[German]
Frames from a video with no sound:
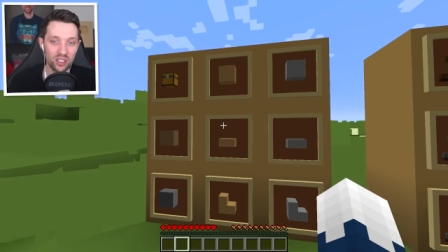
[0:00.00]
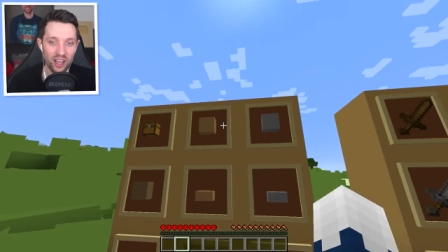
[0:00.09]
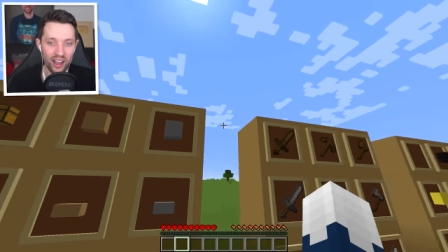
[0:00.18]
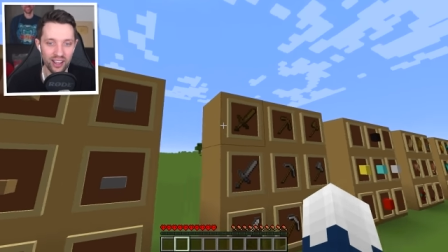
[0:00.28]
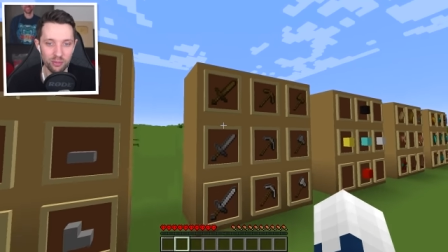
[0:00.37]

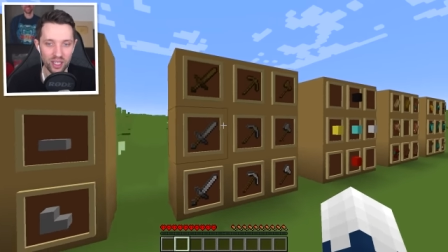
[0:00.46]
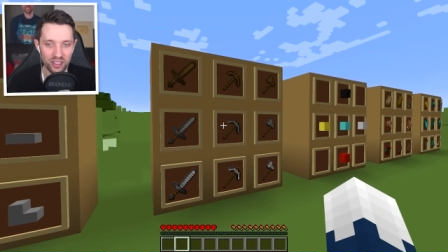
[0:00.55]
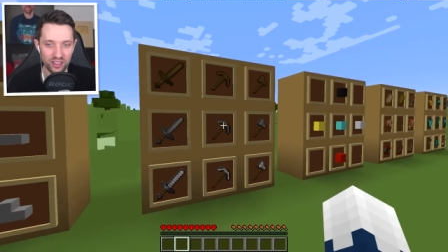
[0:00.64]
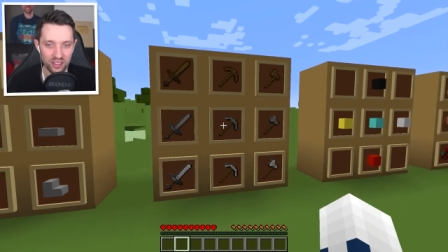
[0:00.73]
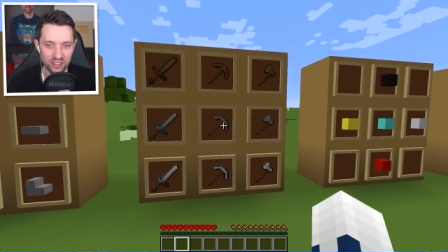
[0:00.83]

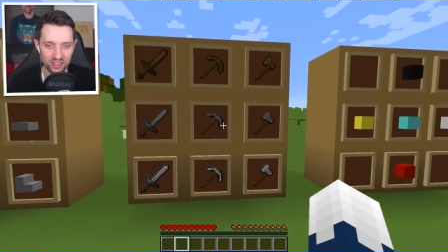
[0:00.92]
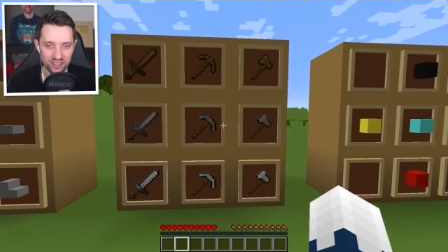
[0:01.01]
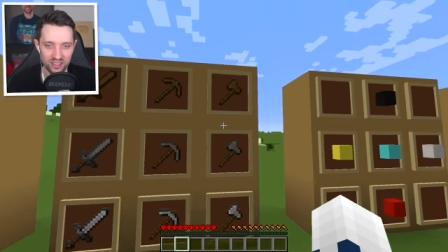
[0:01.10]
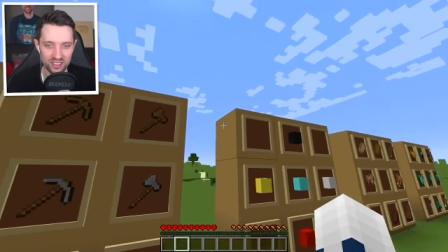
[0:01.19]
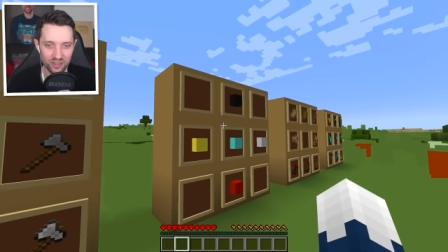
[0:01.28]
Einmal,
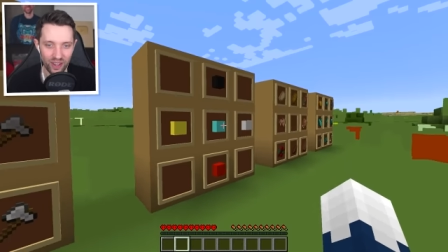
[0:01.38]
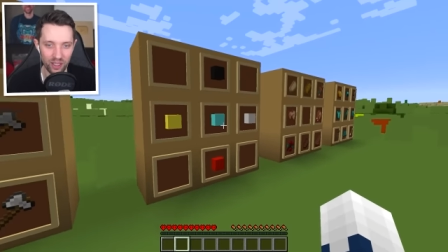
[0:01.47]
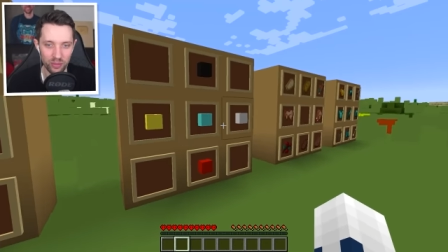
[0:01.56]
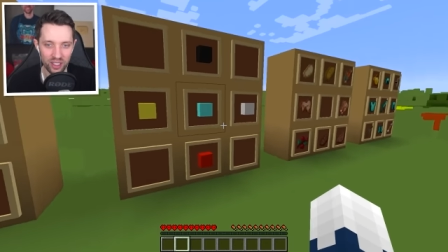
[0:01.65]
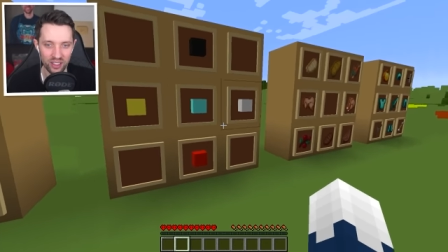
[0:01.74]

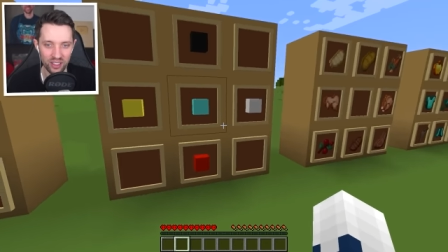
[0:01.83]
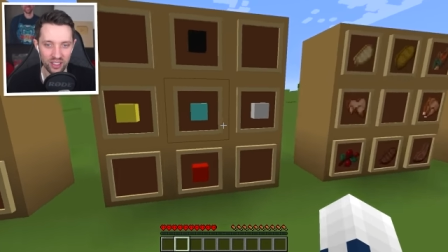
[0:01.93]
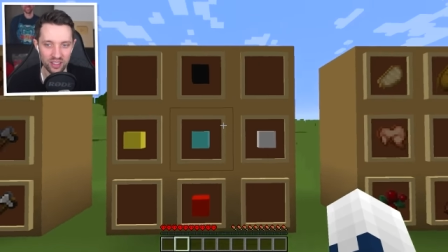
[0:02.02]
zweimal,